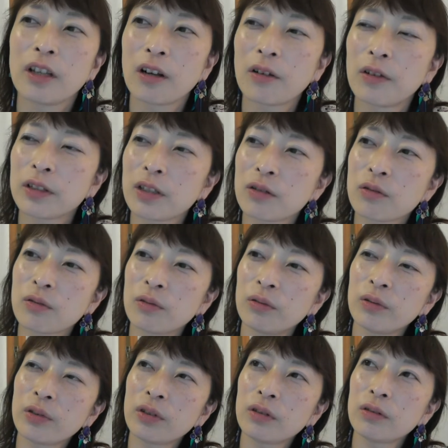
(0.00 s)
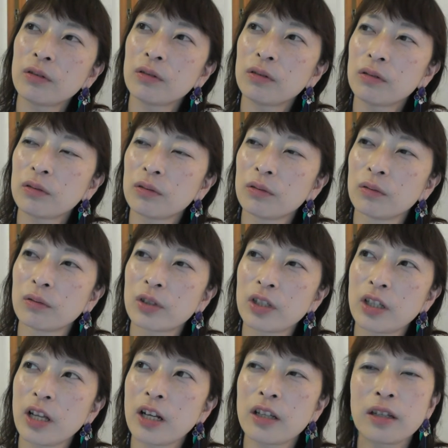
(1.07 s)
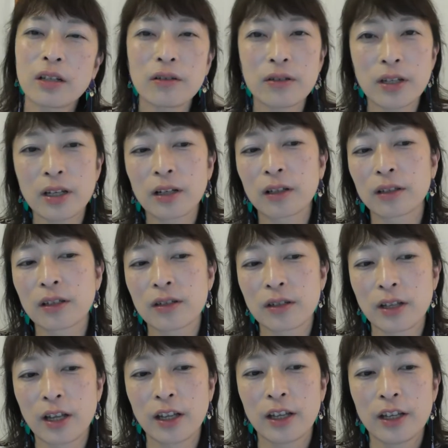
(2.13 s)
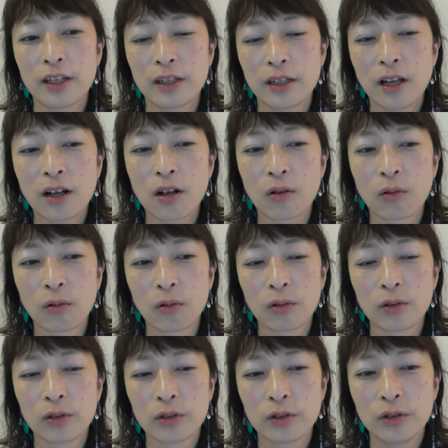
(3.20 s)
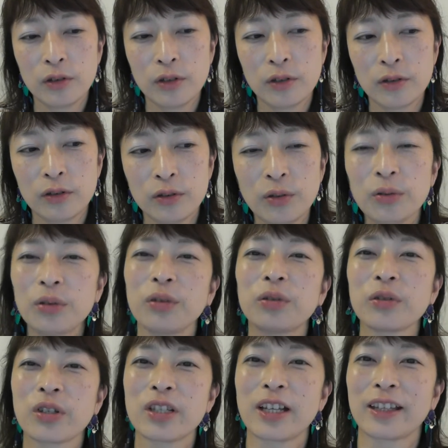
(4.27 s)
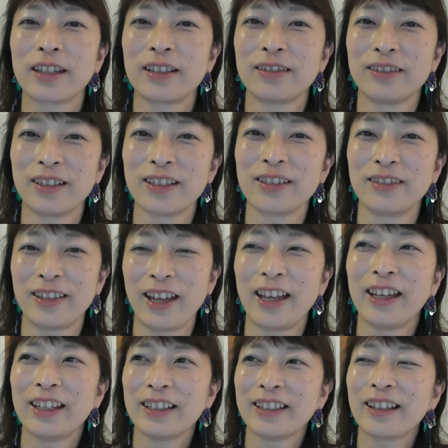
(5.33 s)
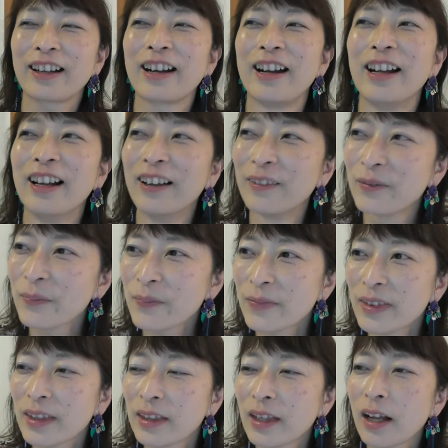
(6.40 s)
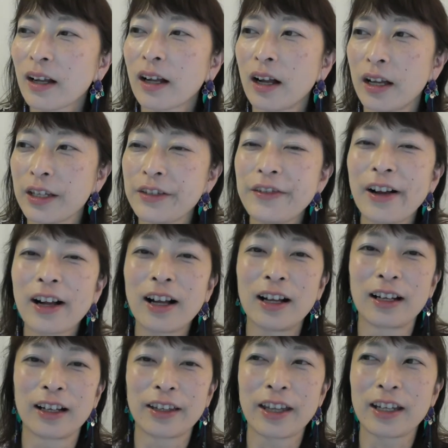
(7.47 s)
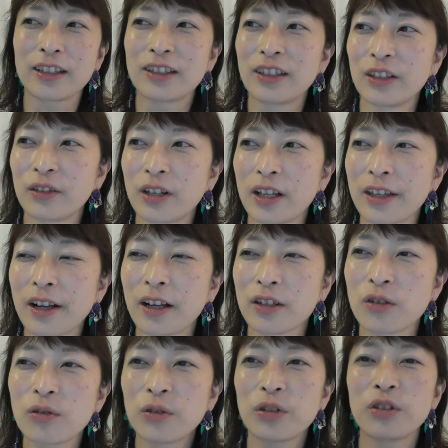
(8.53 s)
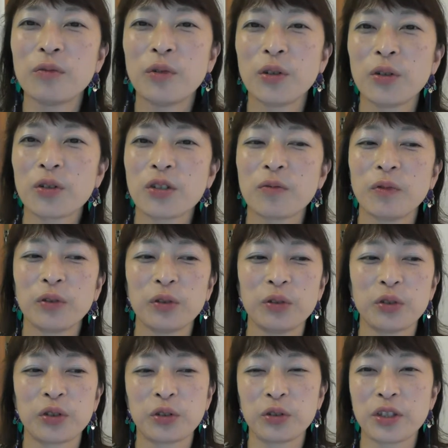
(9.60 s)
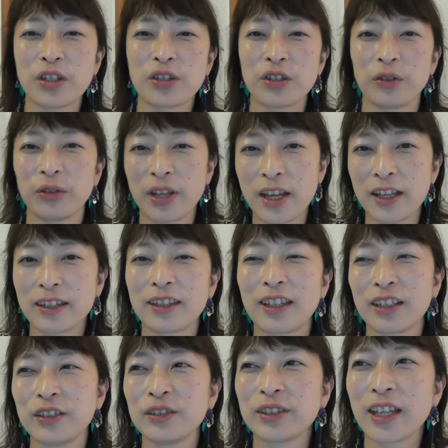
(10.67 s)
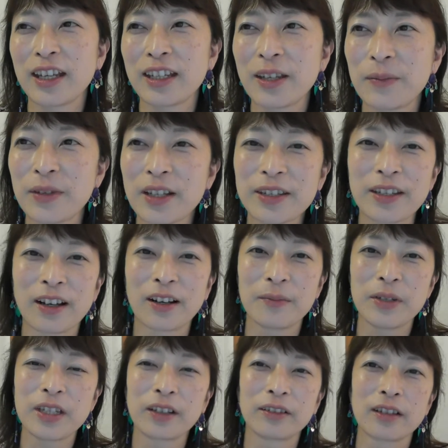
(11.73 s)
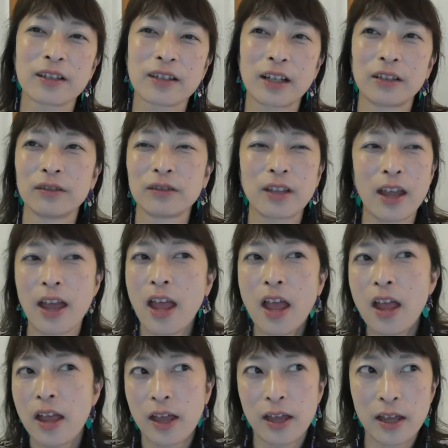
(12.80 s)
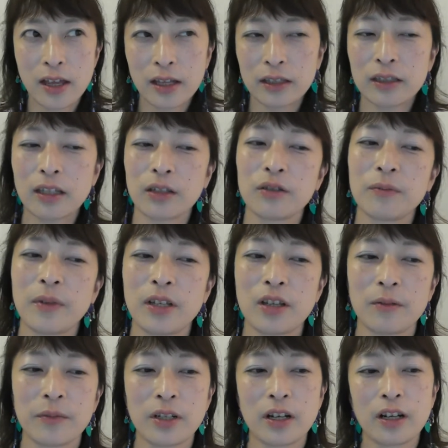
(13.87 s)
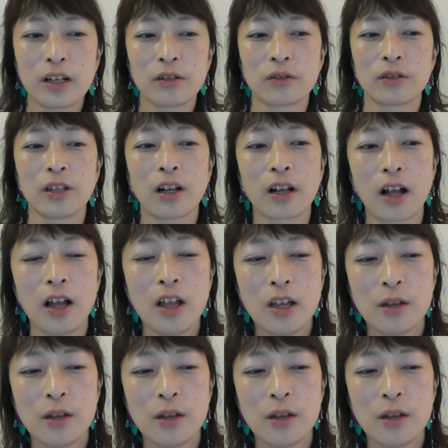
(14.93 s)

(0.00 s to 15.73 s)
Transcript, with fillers: なんか私そういうのを着慣れてるせいかですねなんかこう堂々としちゃってるんですよねだからなんか違和感がないっていうかなんかそういう催し物の人ですよねっていう体で皆さんが見てくださるので「えー?」っていう目では見られるなんか